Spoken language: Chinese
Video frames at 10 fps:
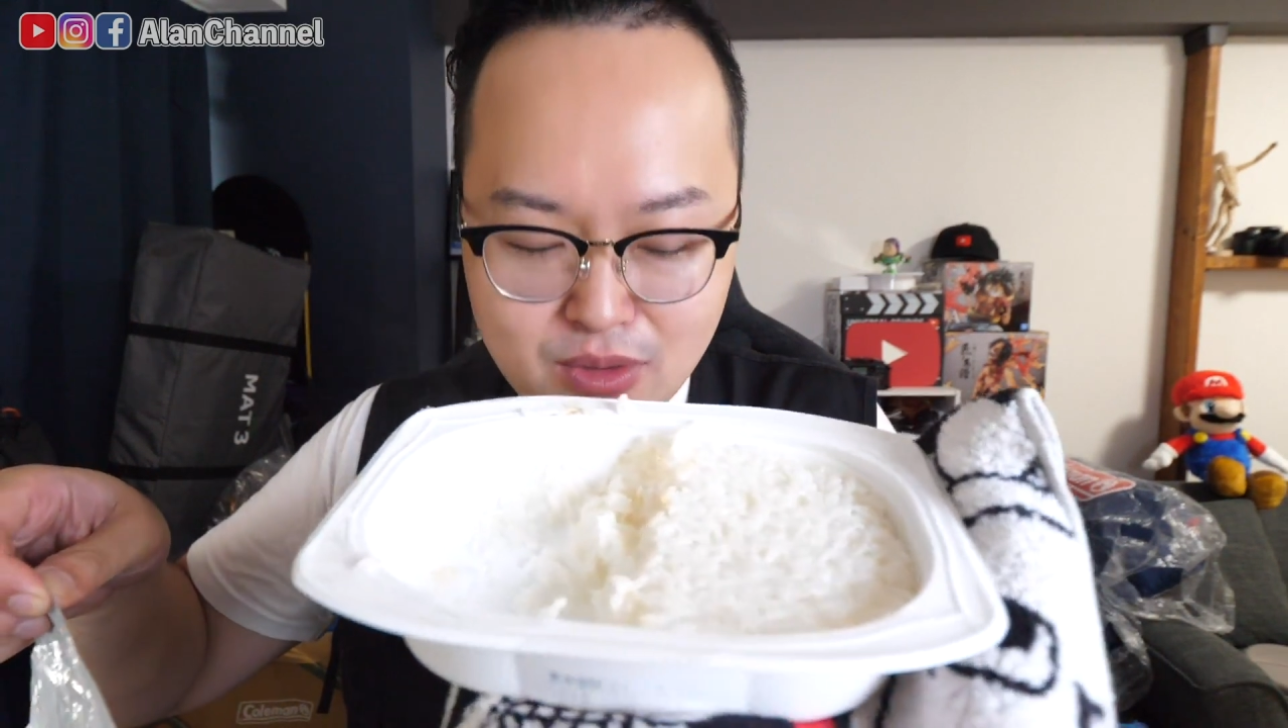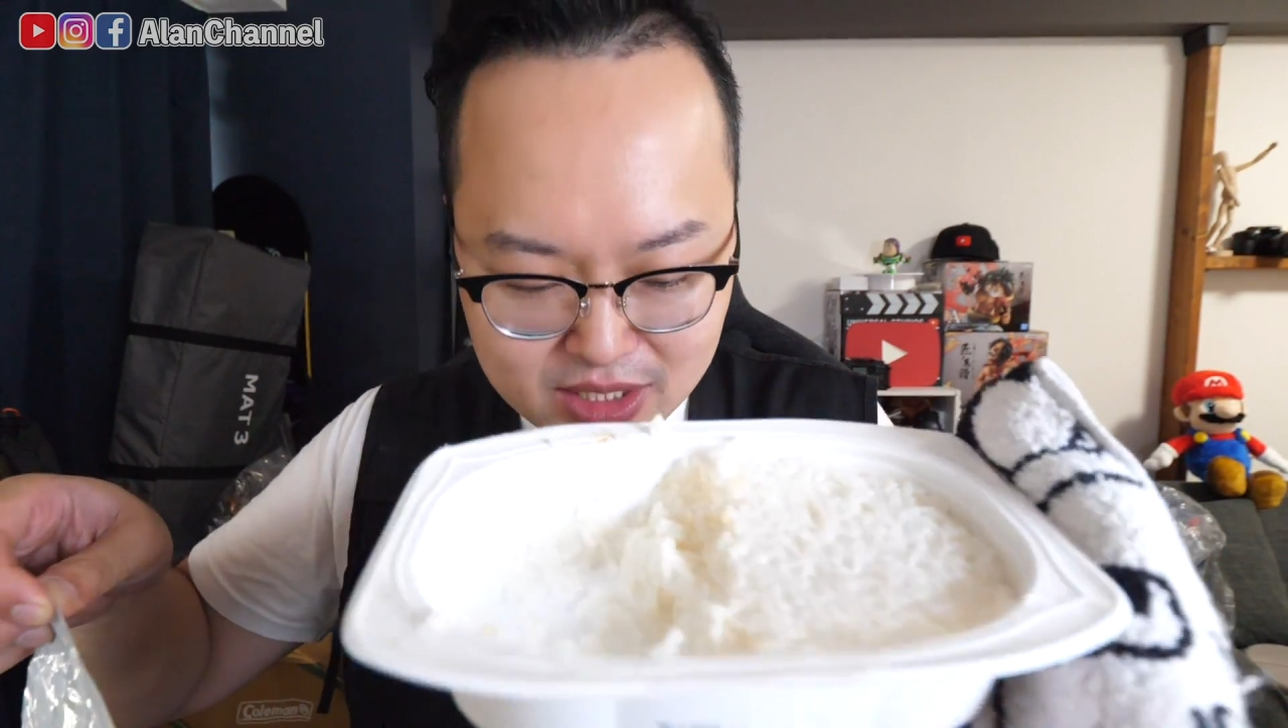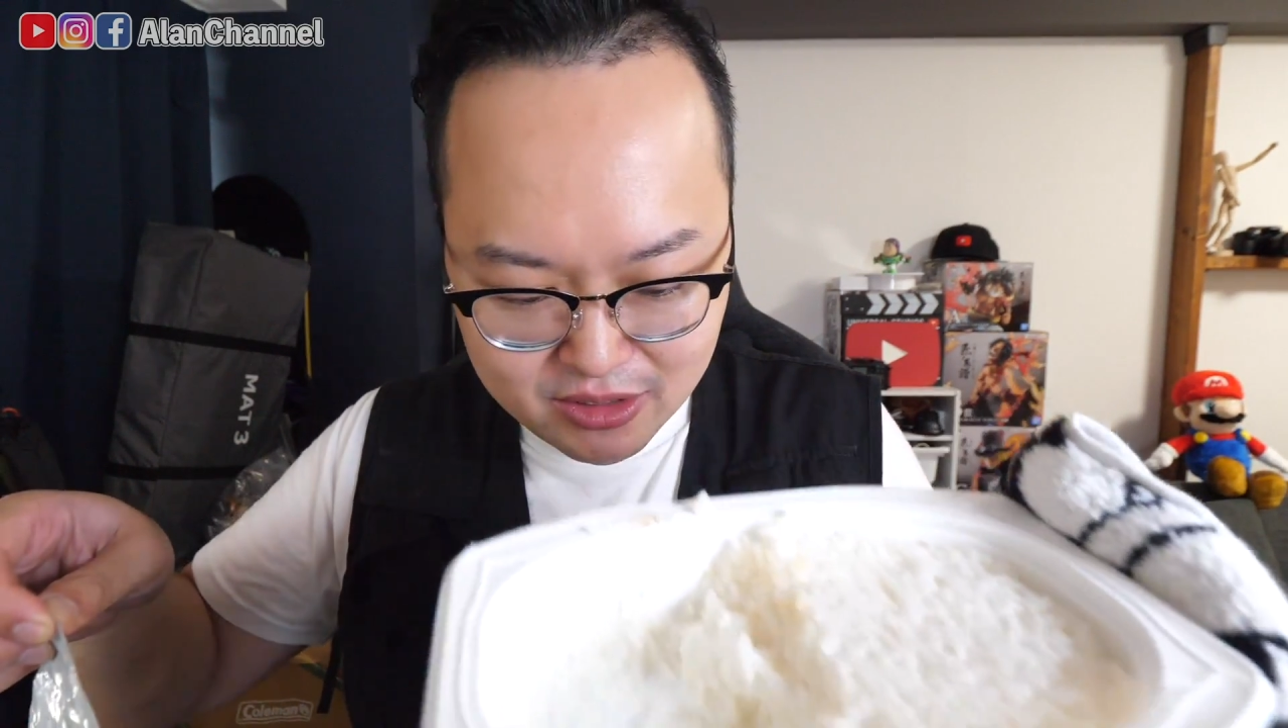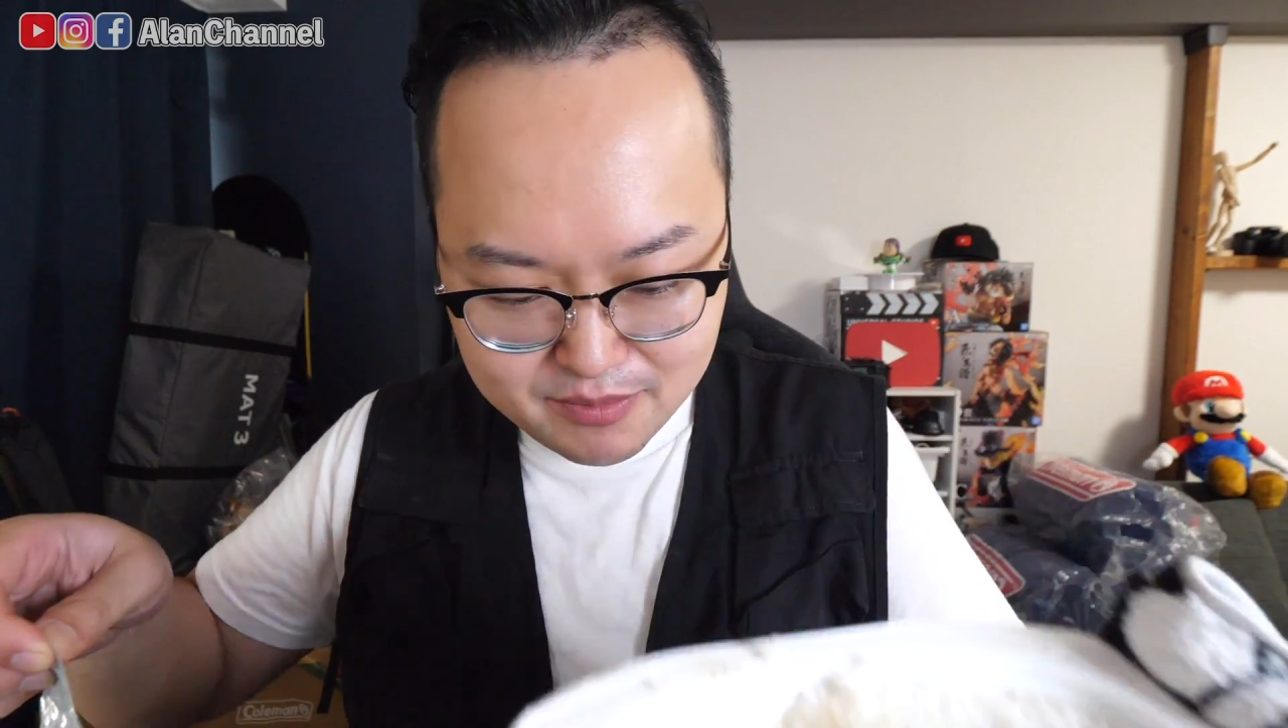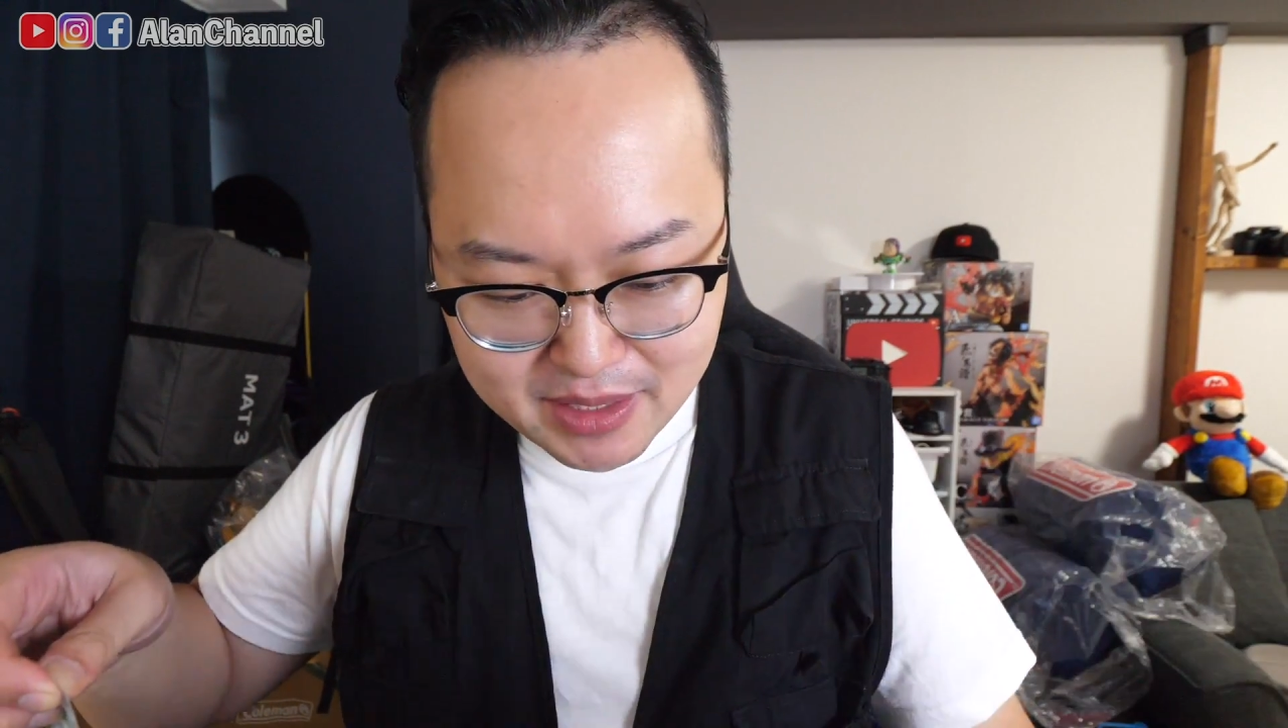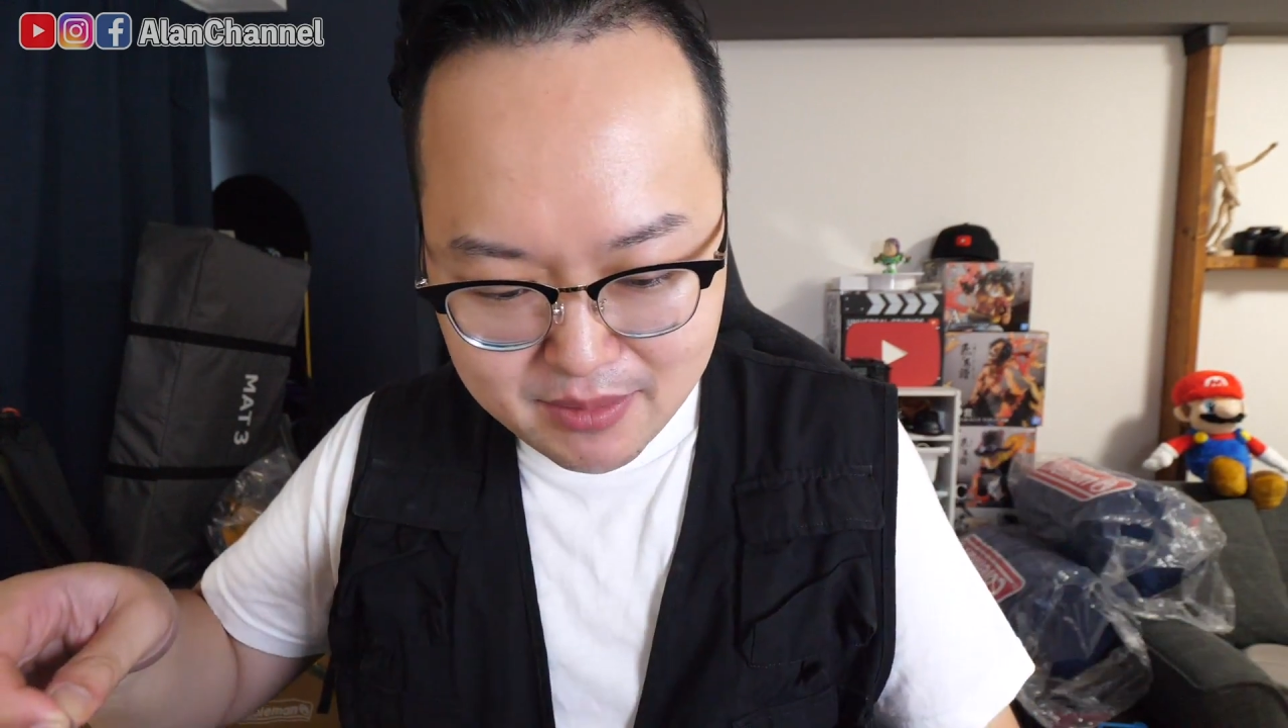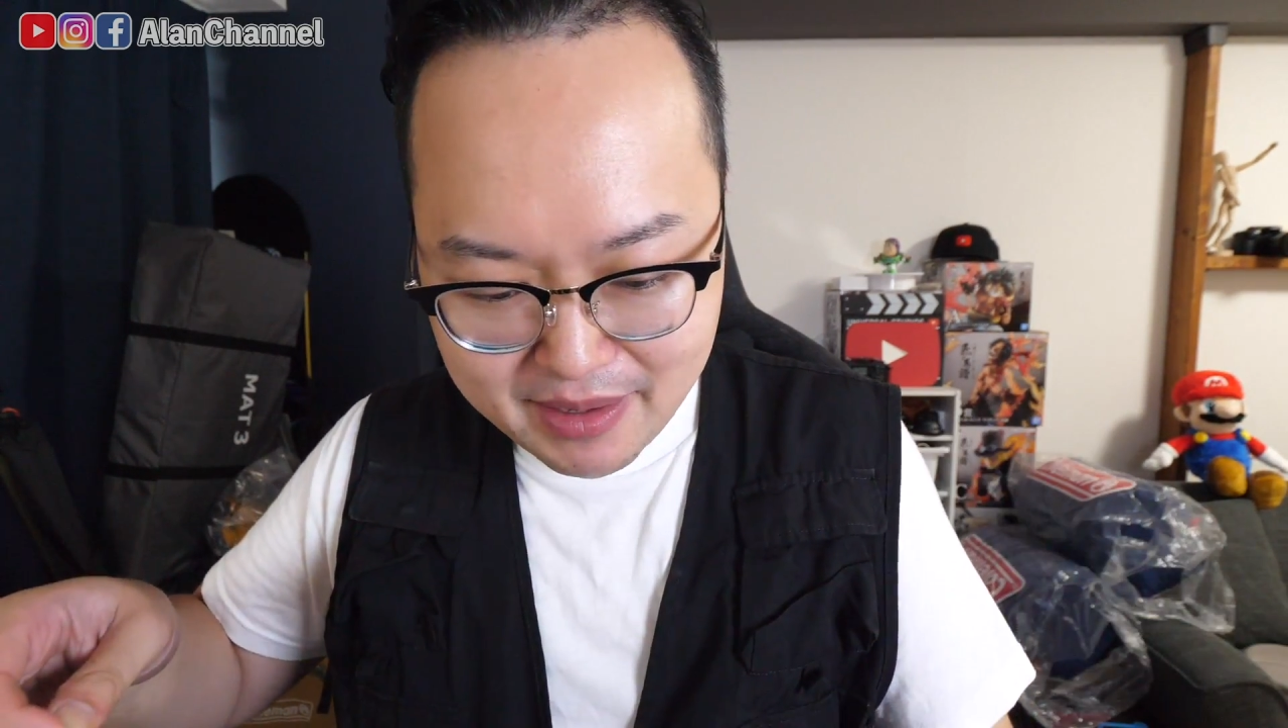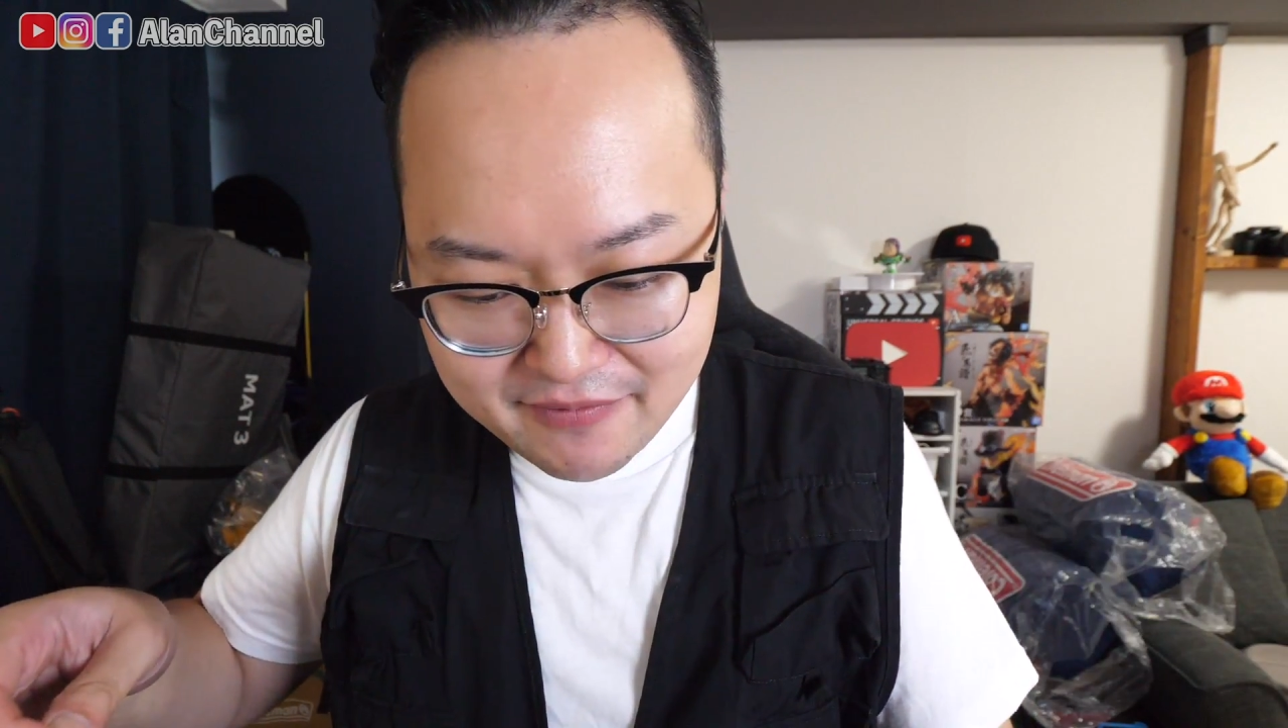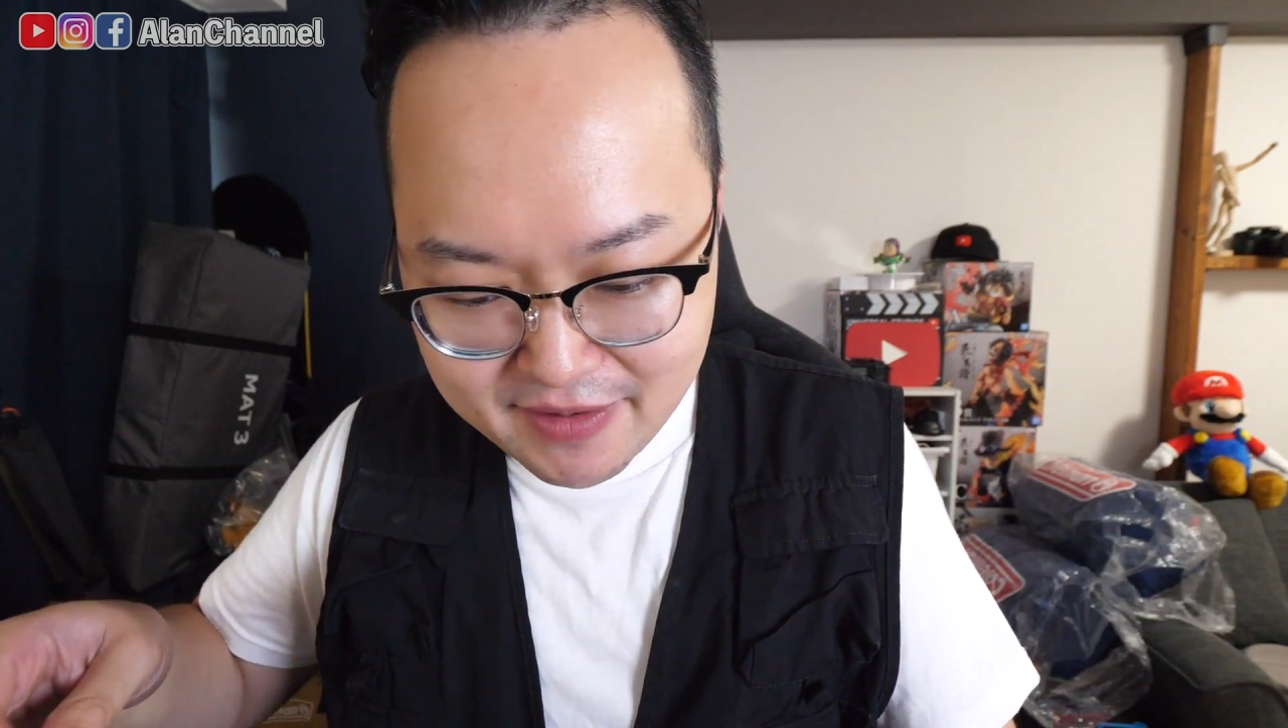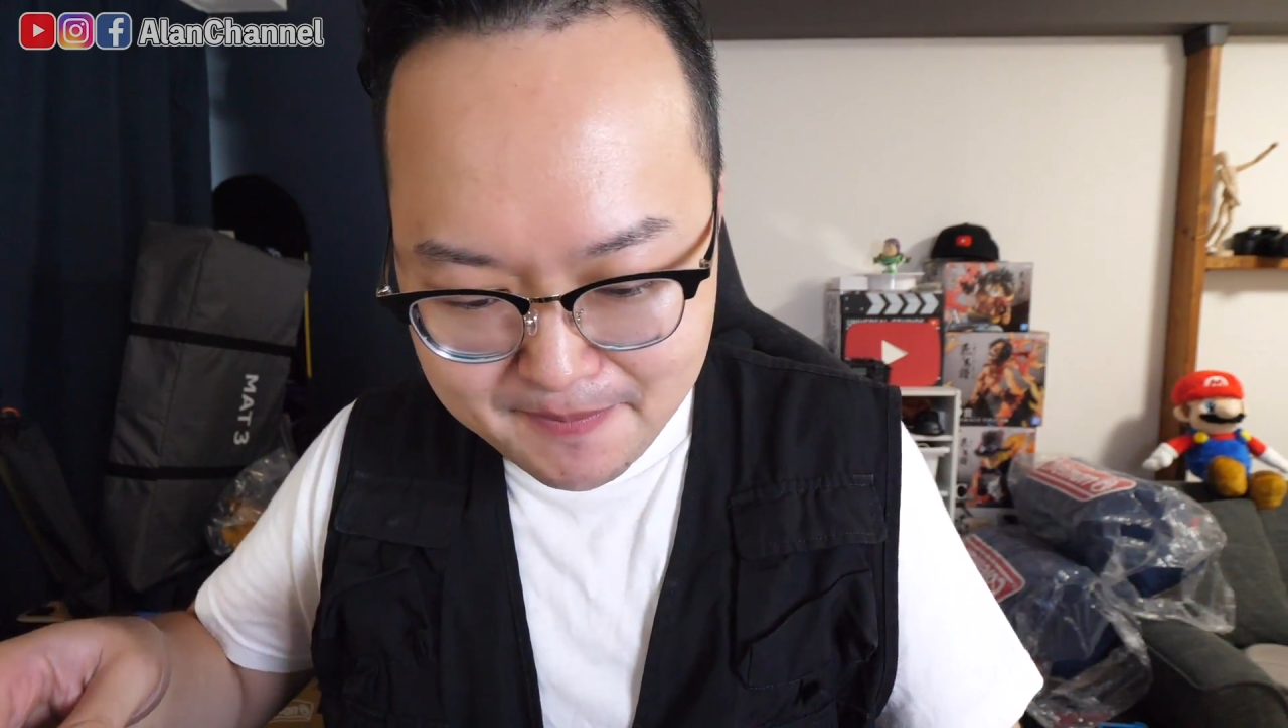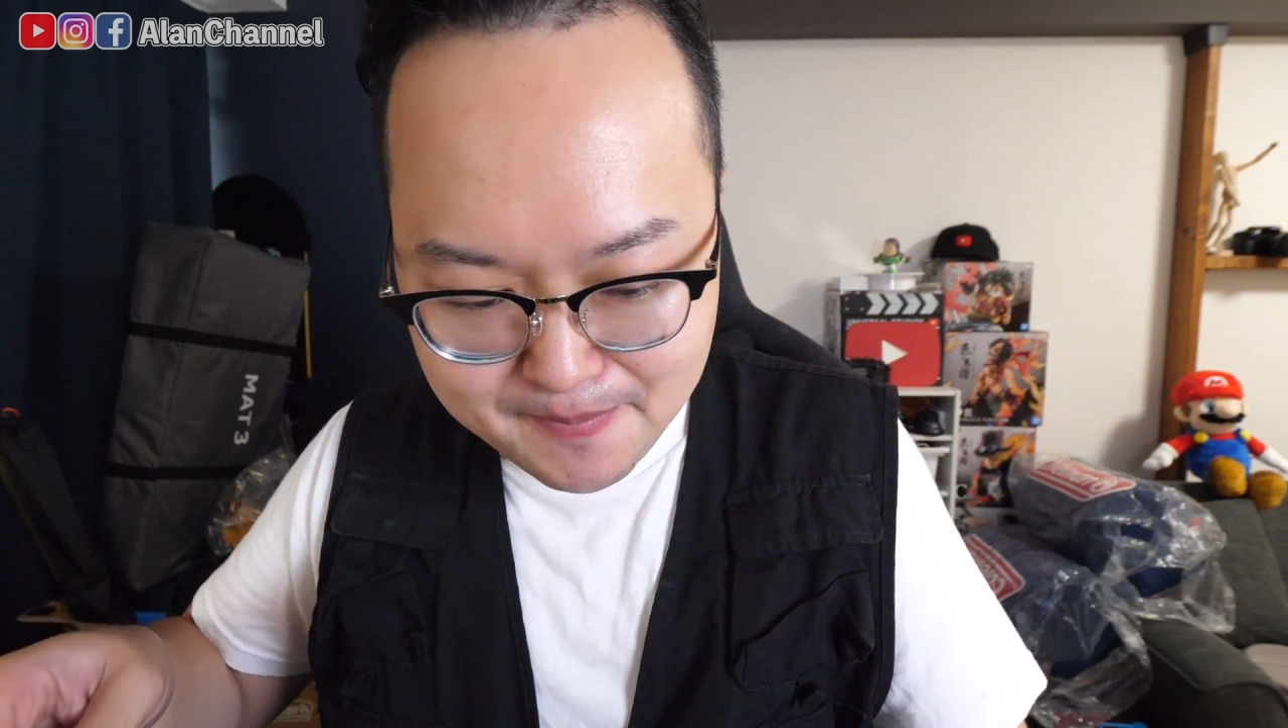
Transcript: 挖掉一半的白饭。